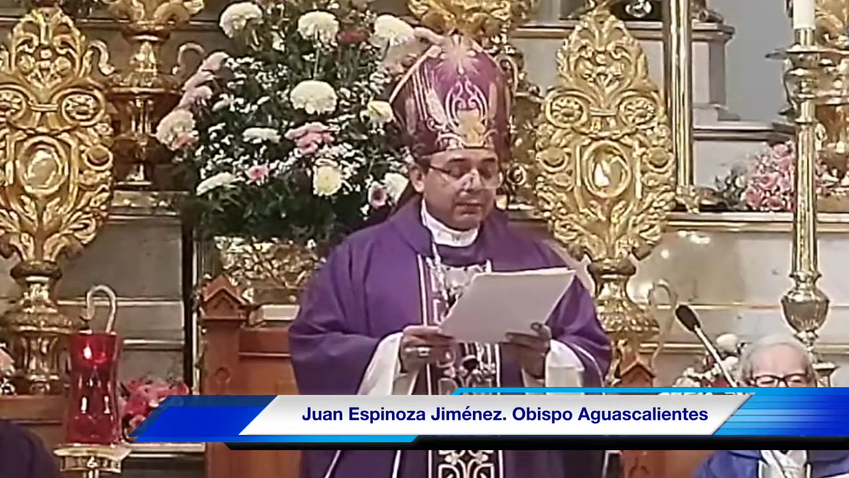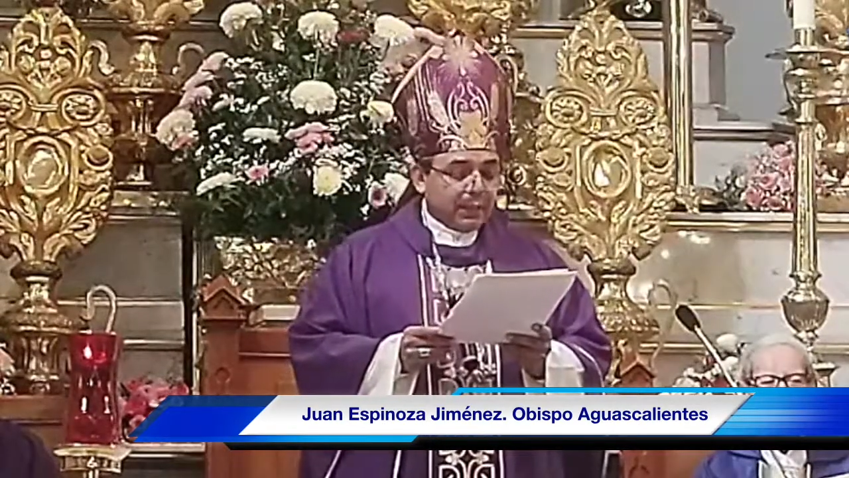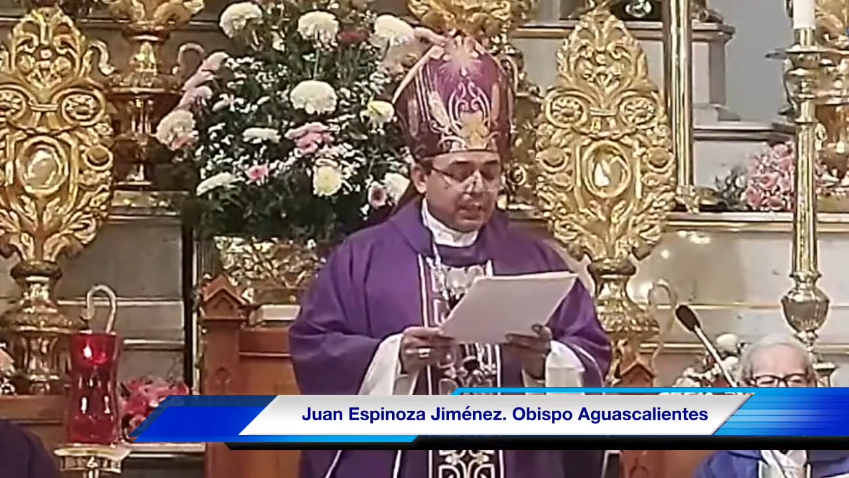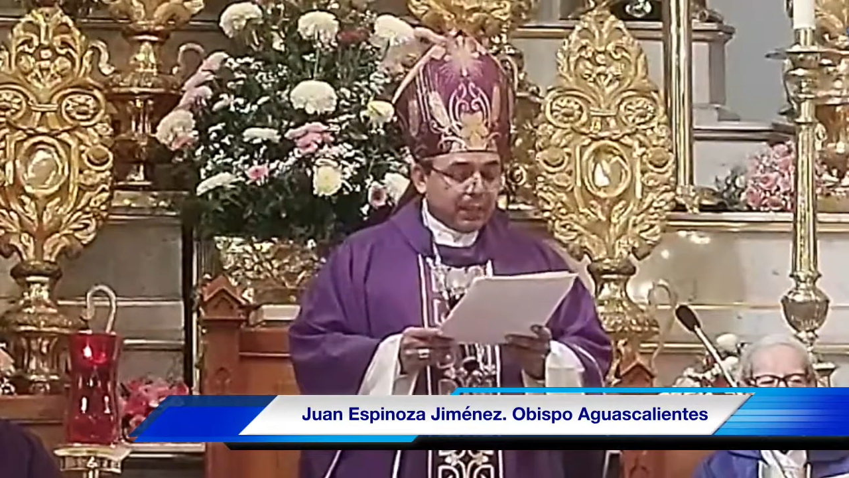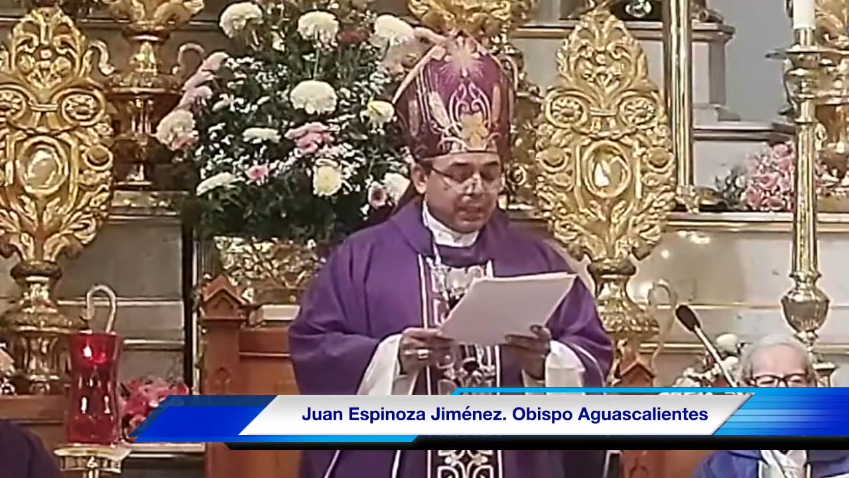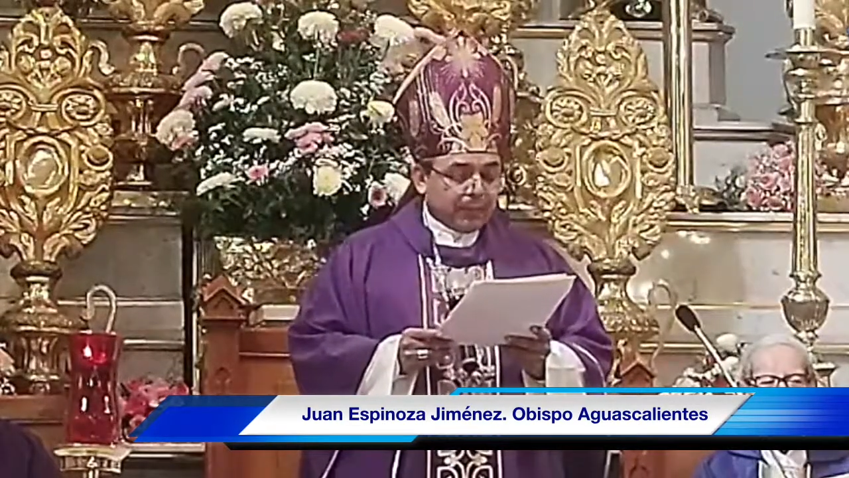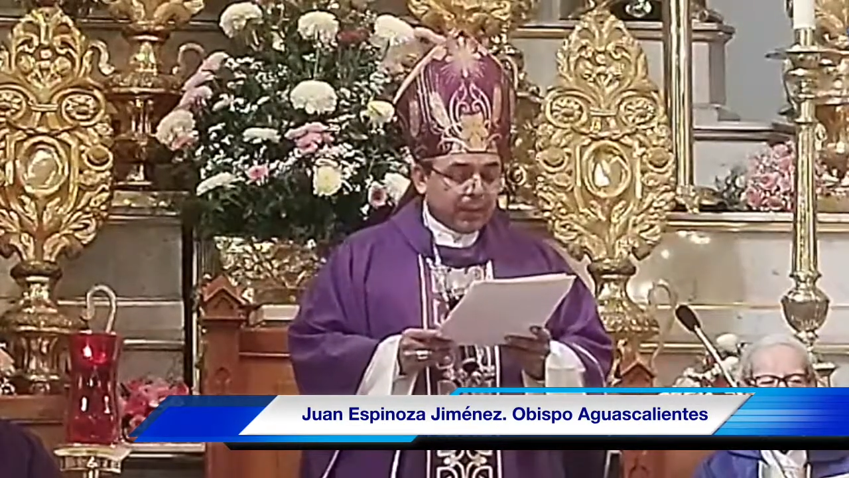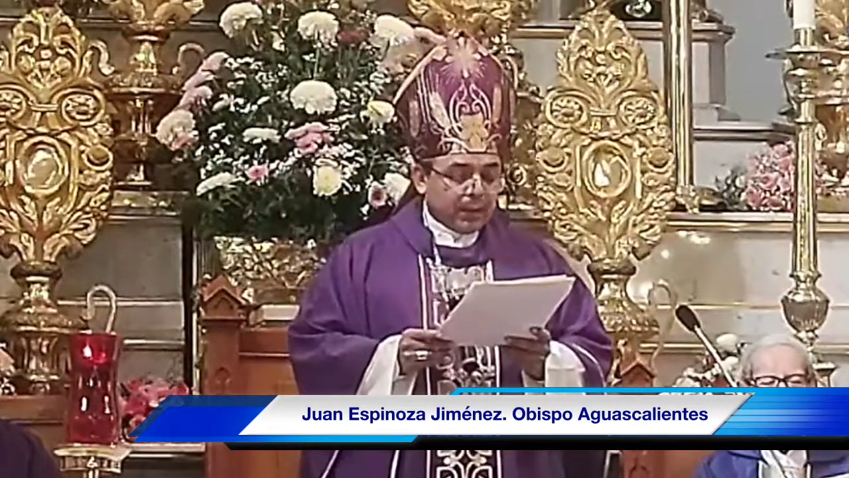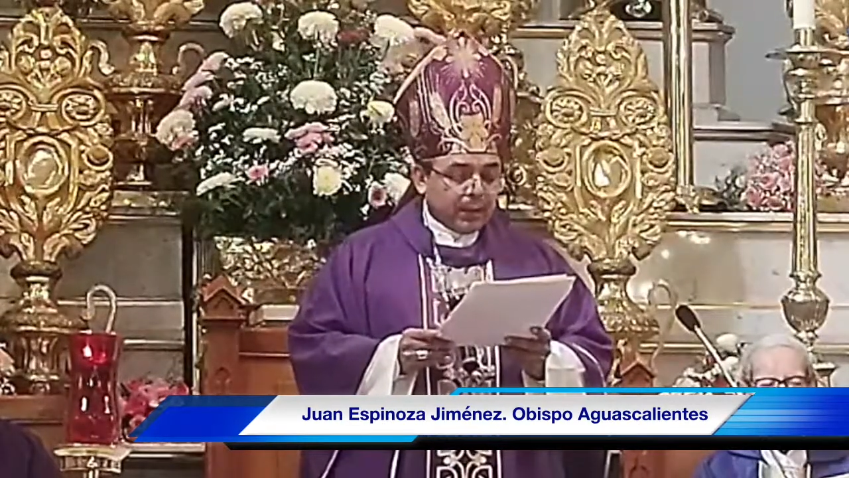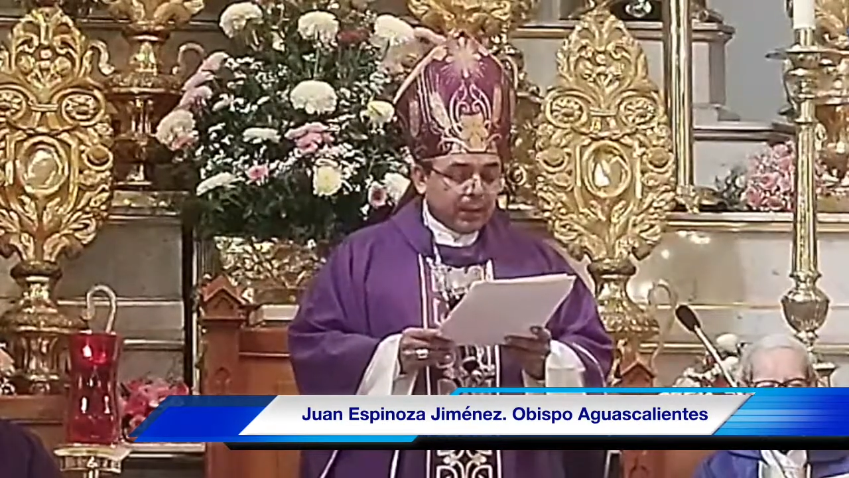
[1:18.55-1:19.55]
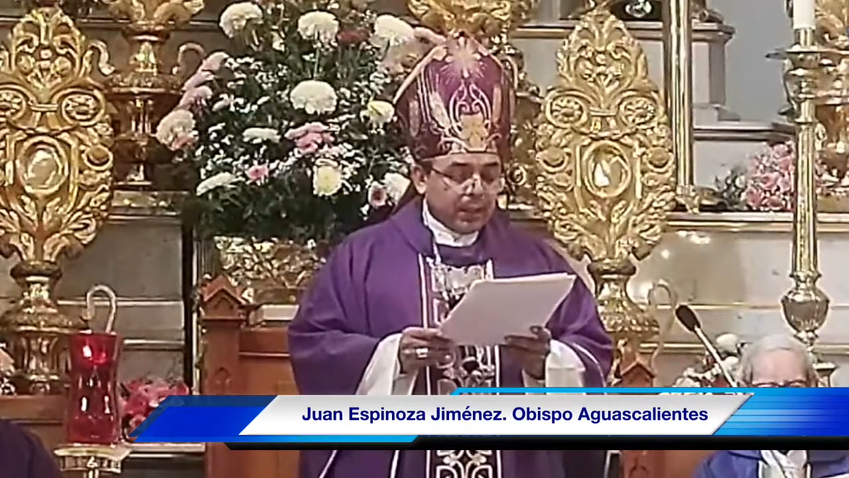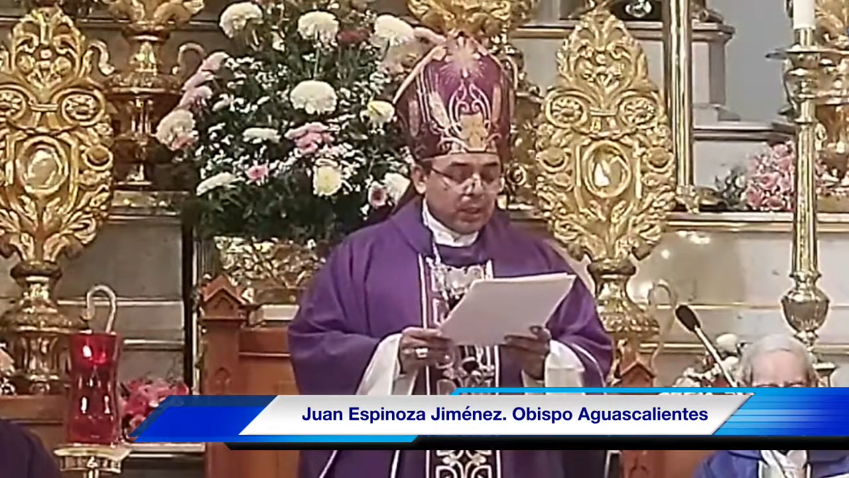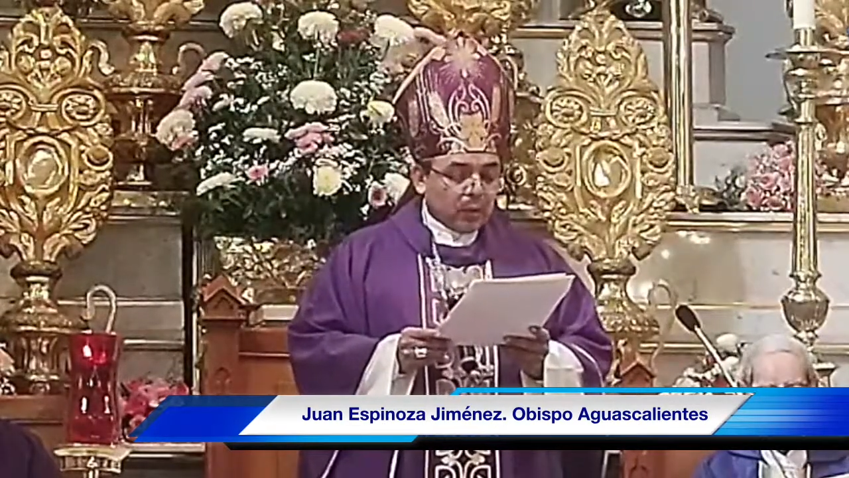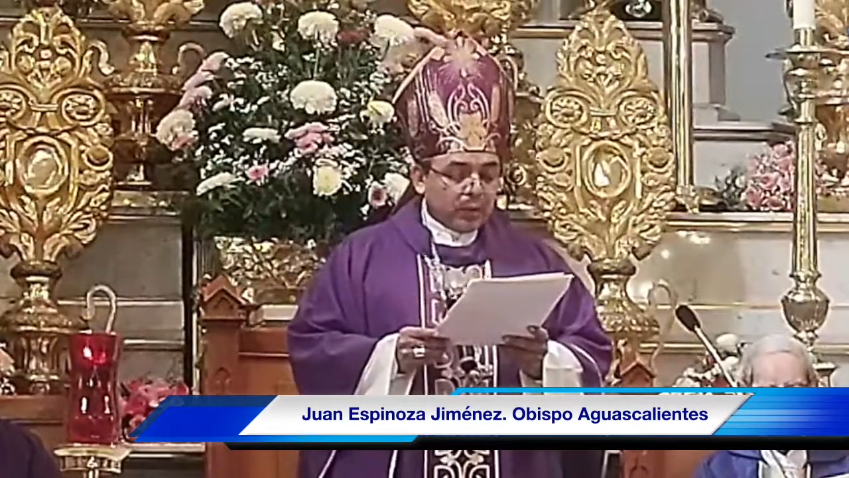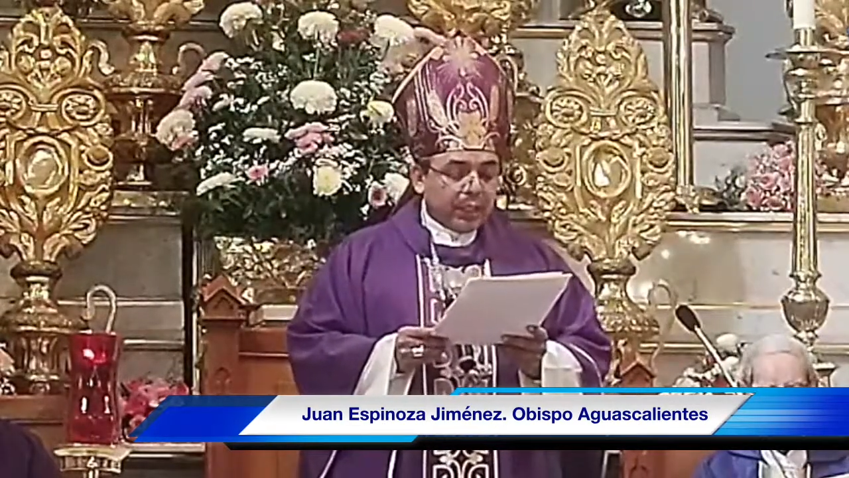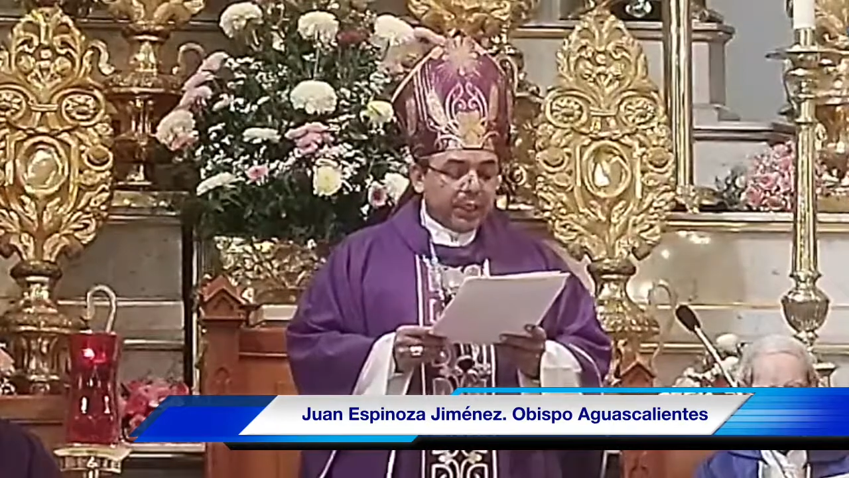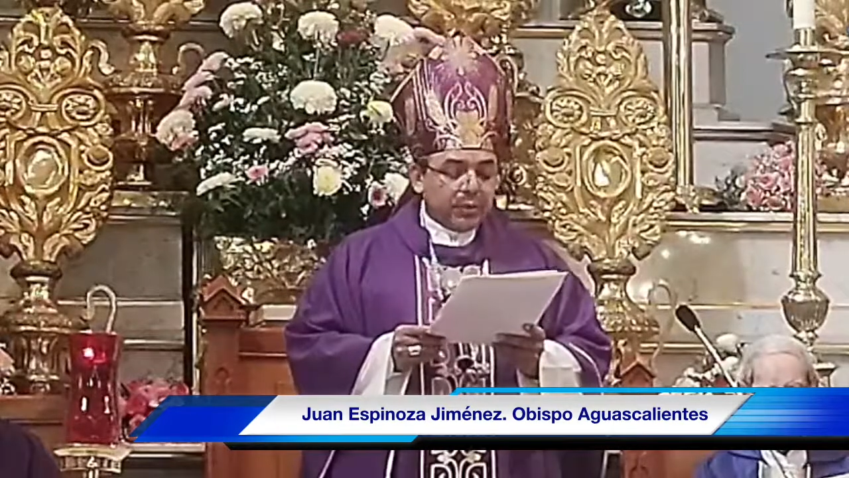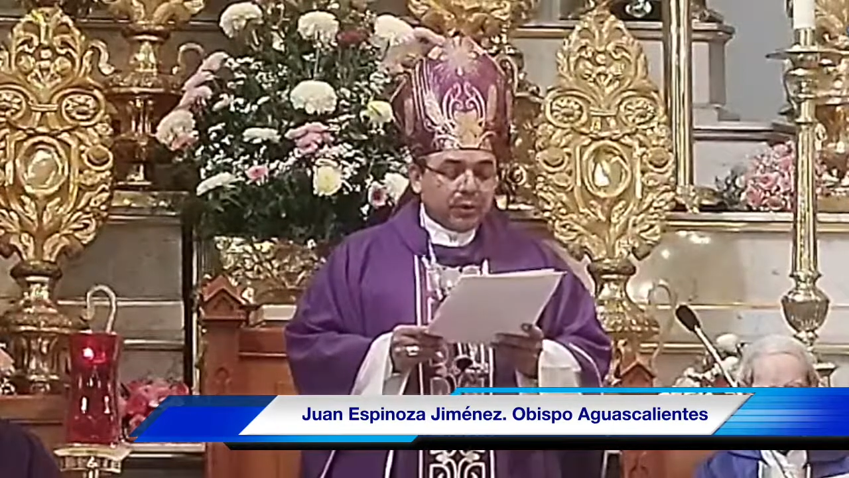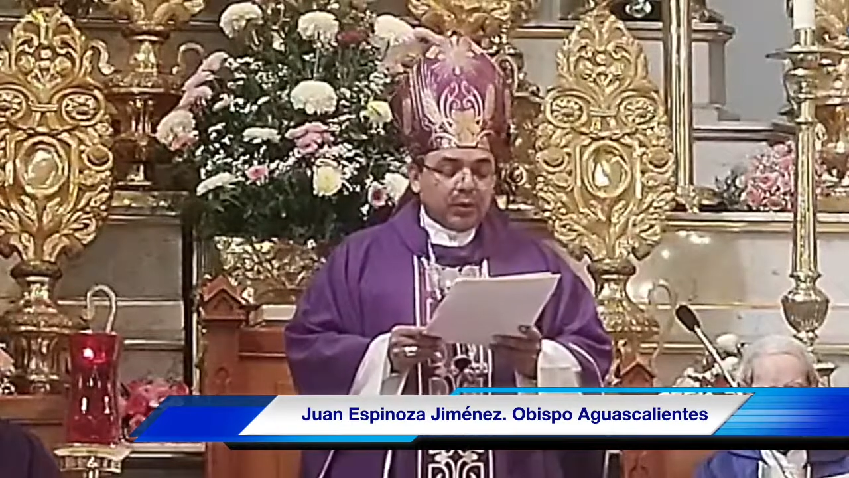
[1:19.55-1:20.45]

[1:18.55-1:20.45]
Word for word: vida y con ello